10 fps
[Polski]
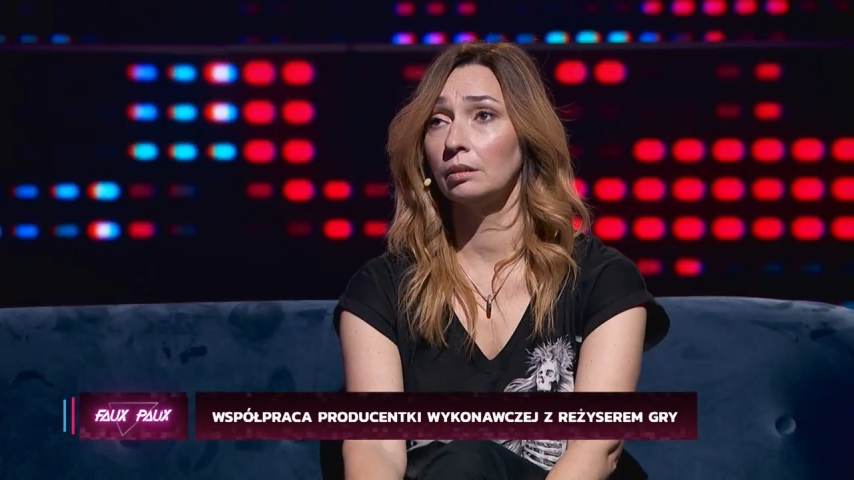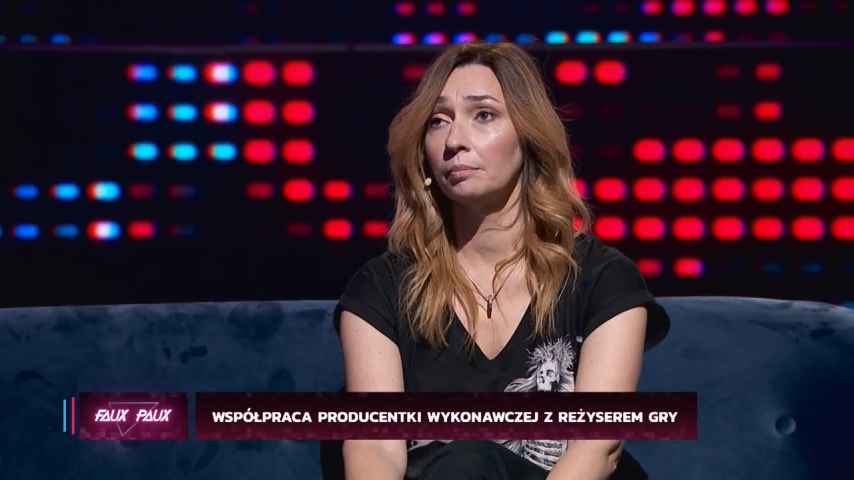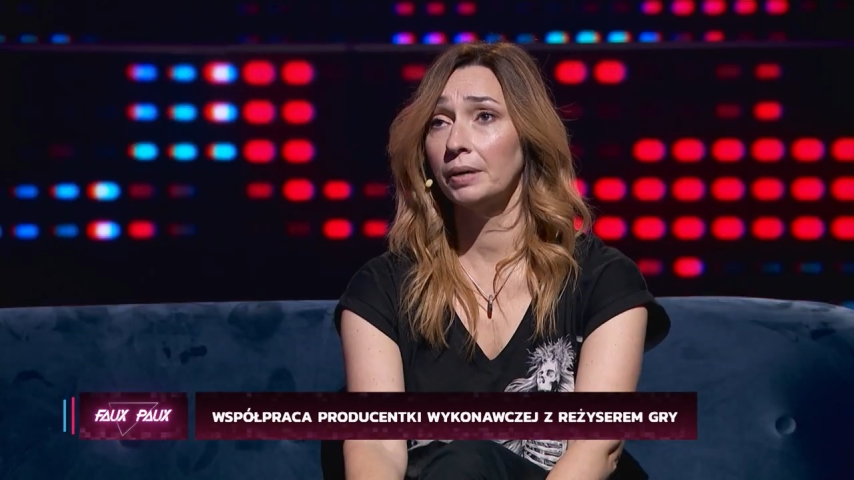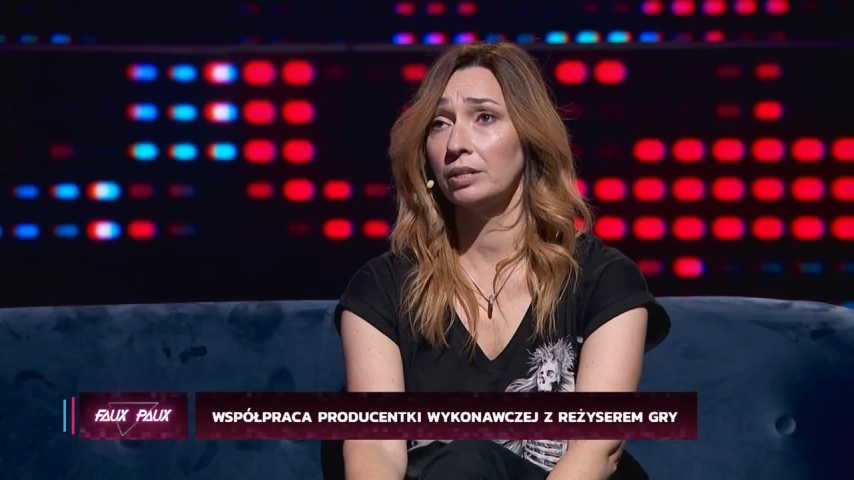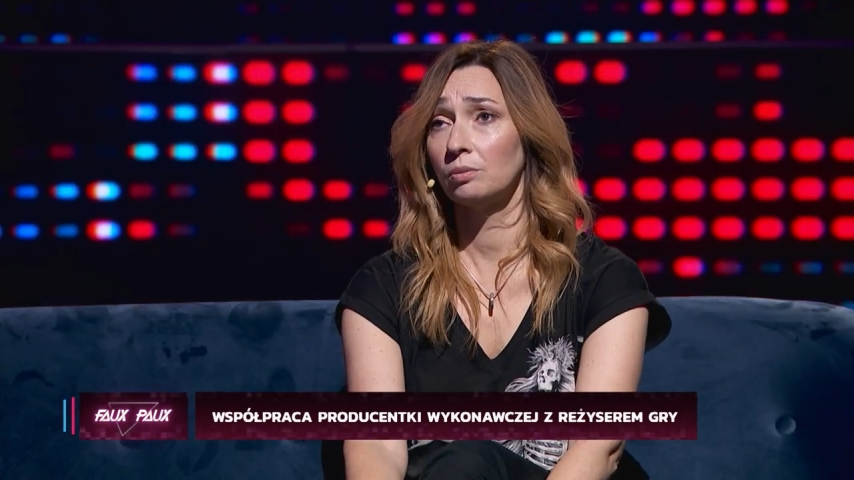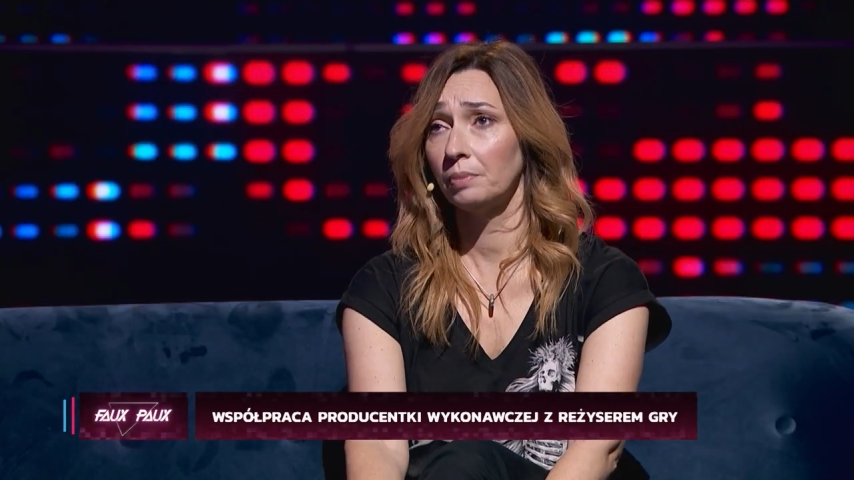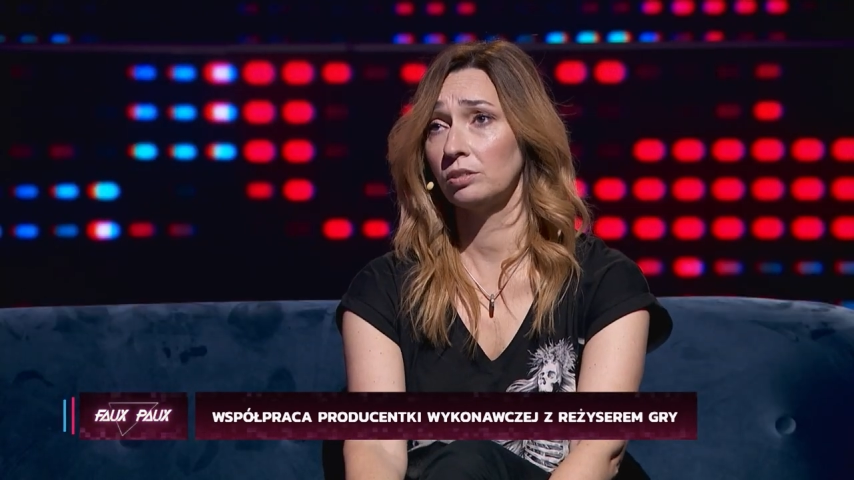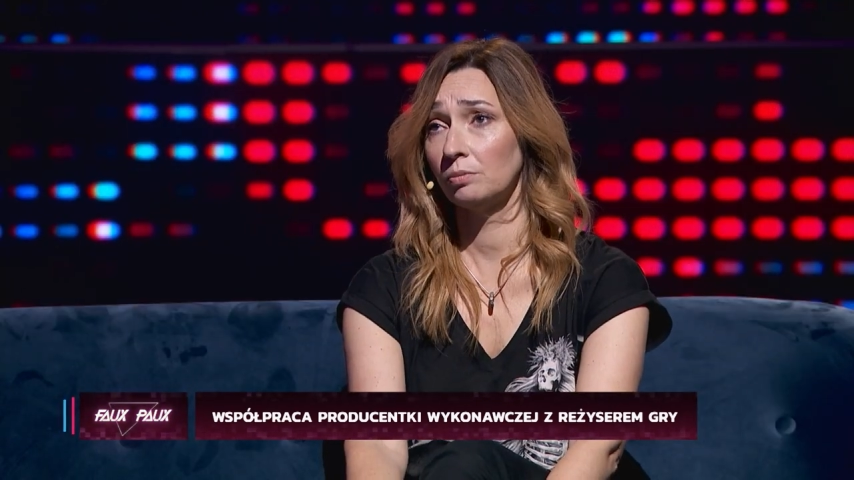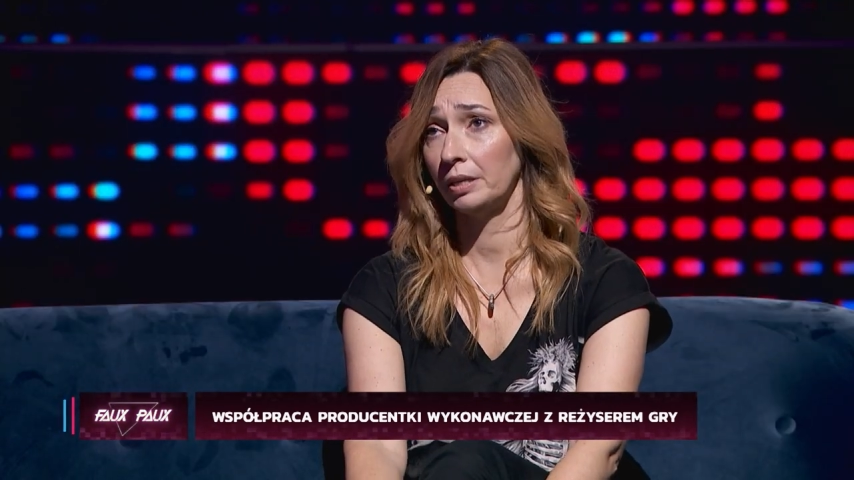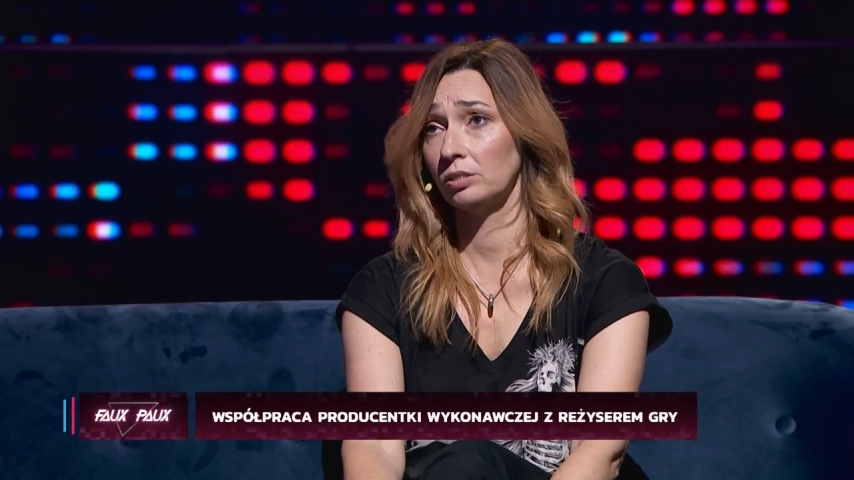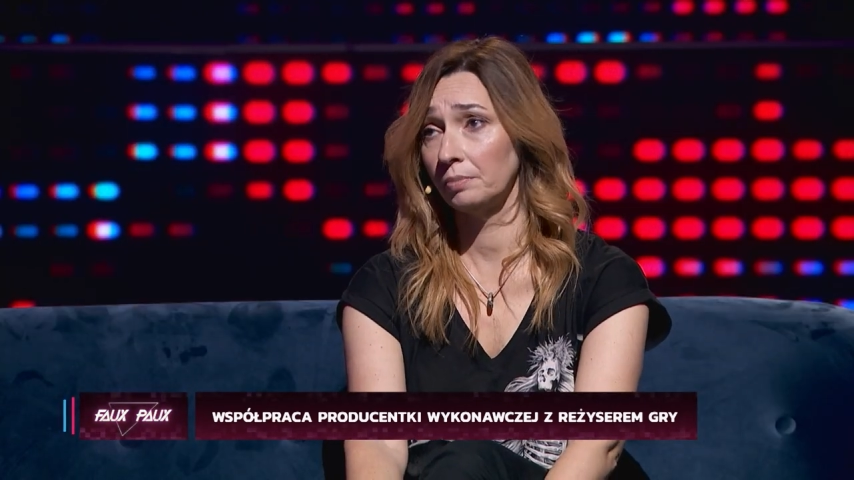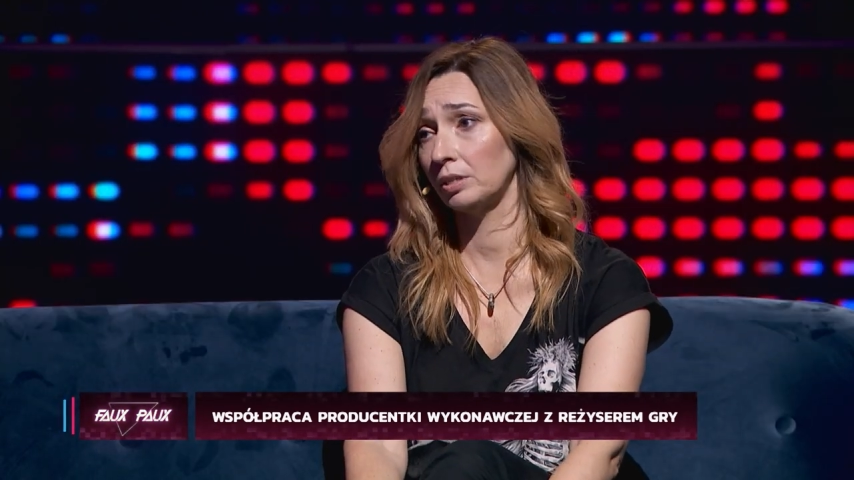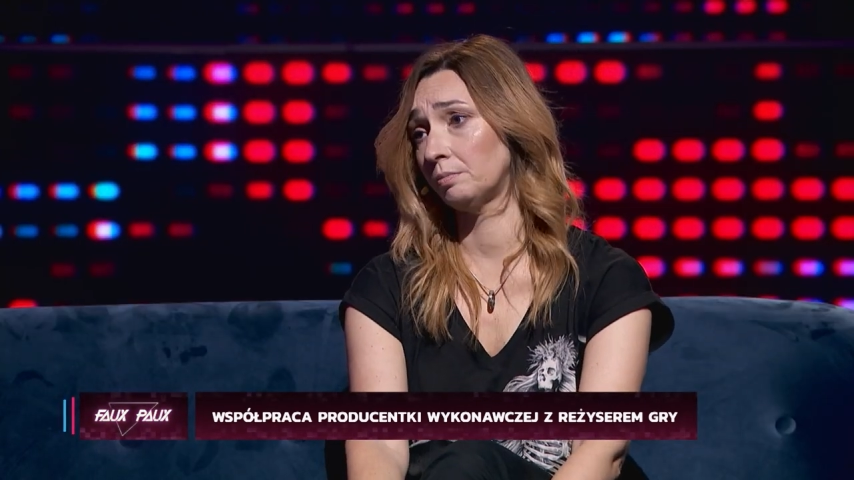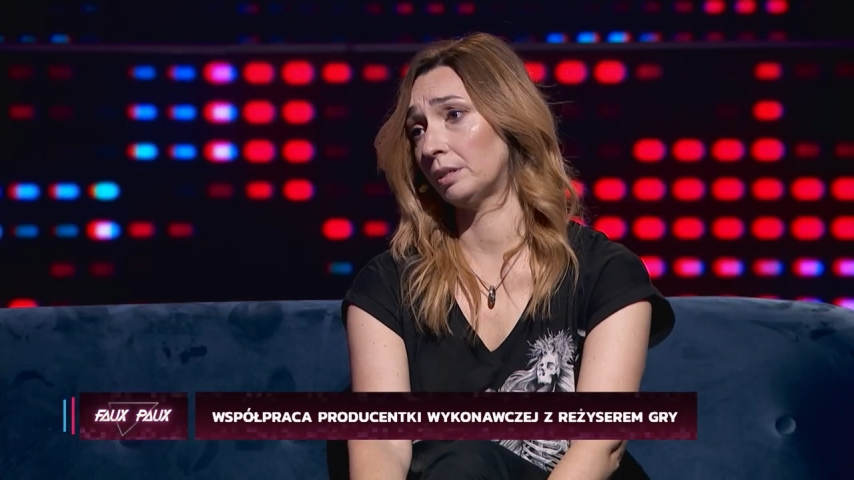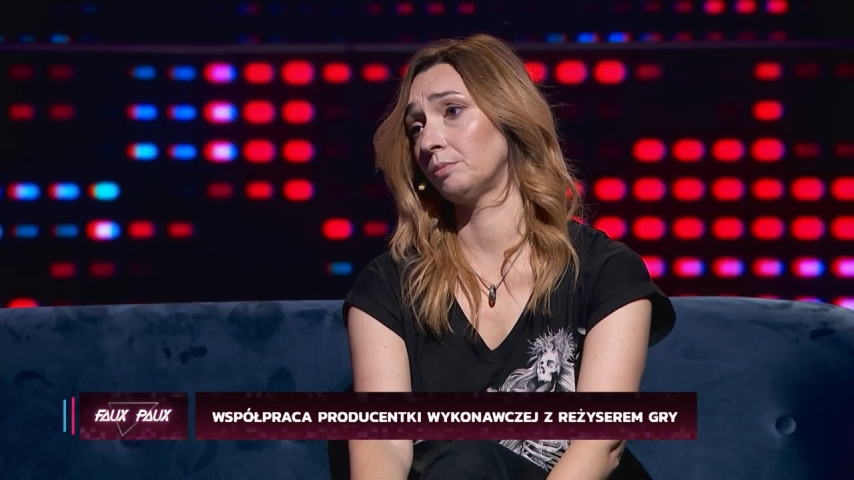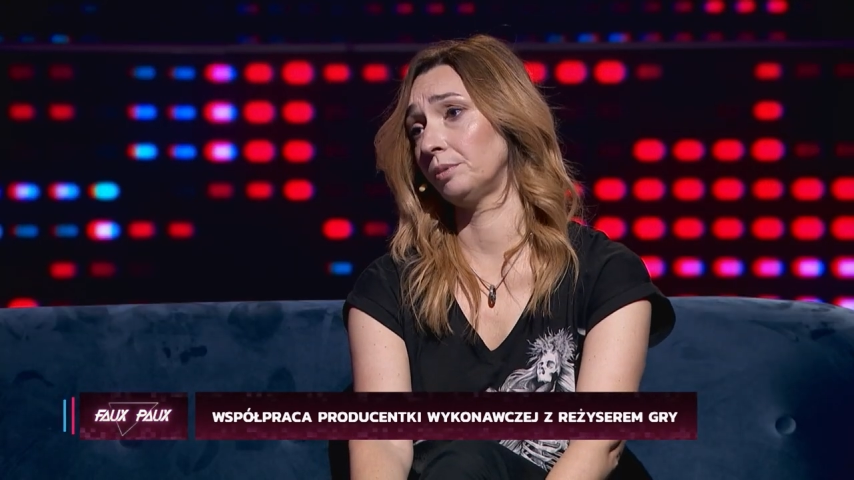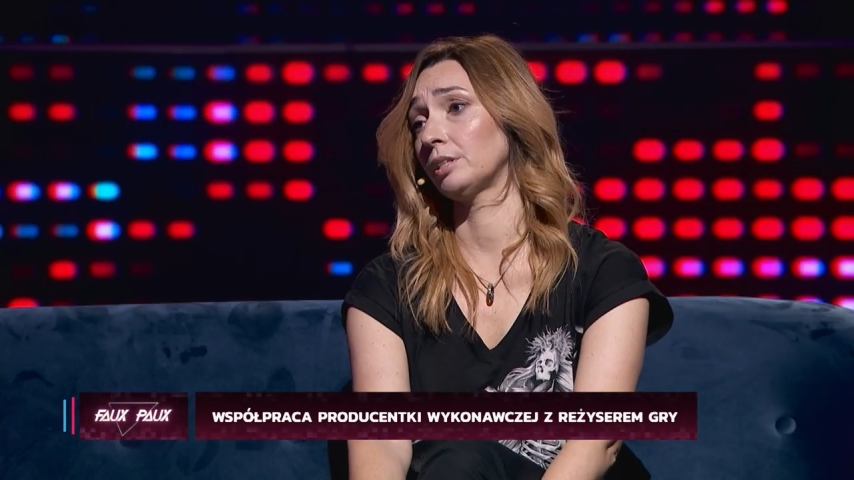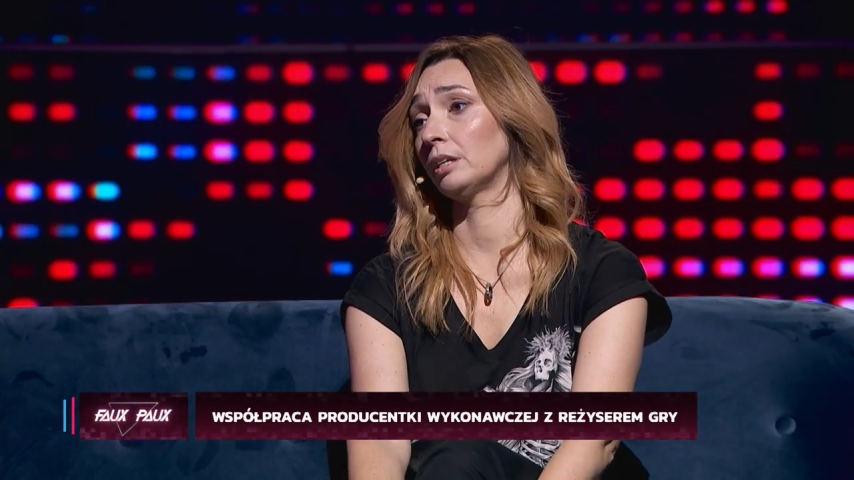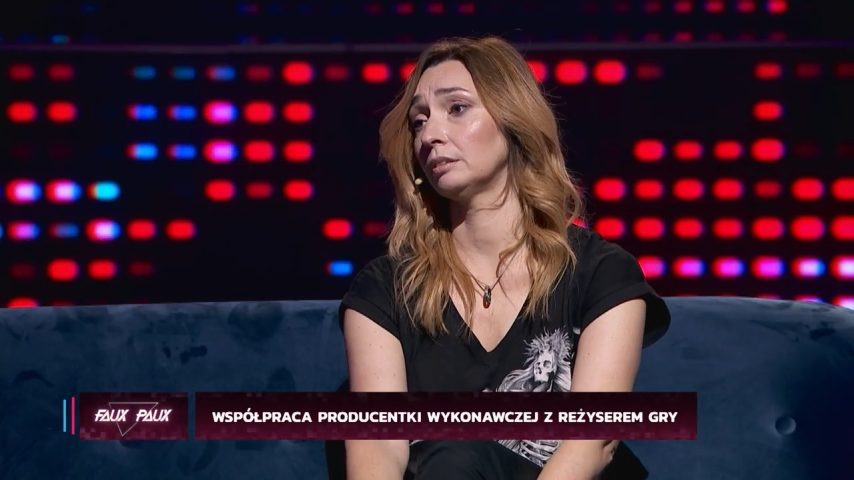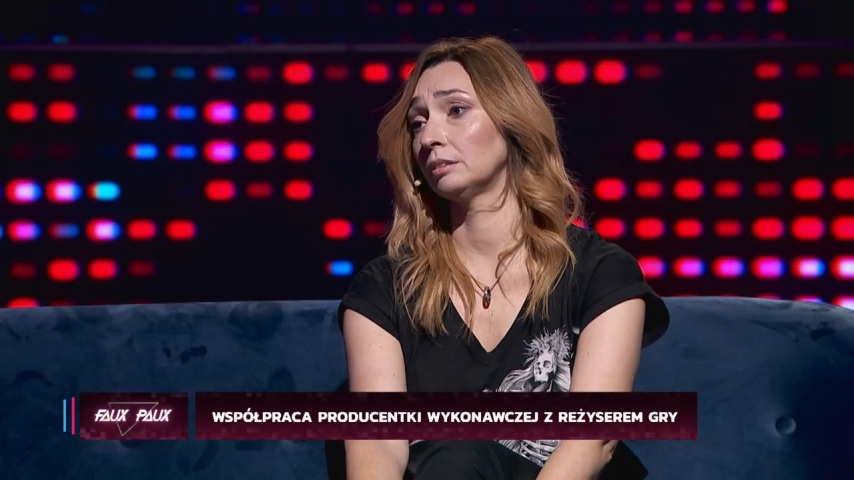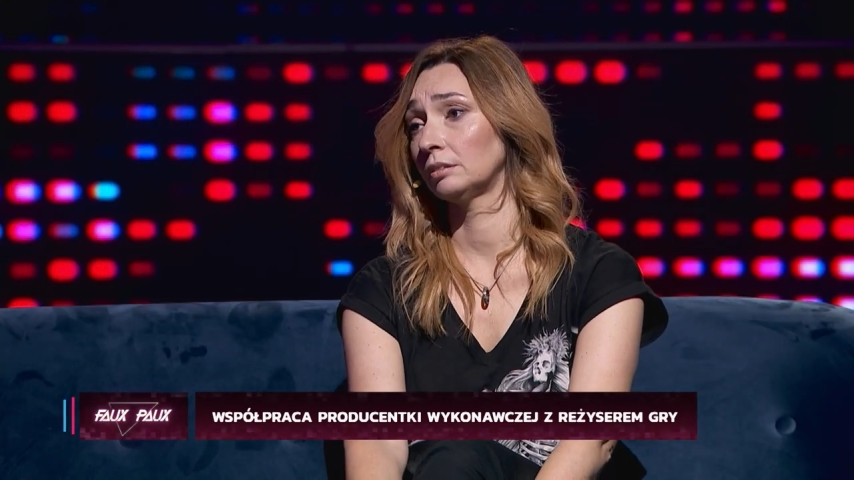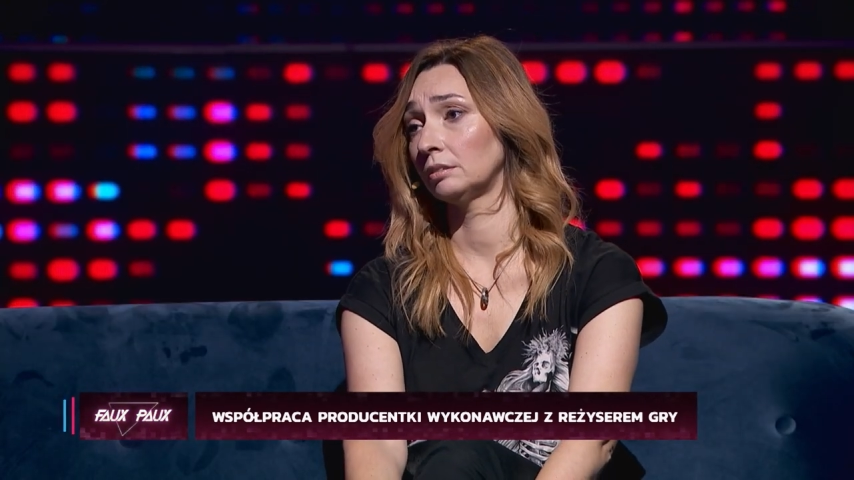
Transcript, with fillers: bardzo, bardzo, bardzo, bardzo, bardzo bliska.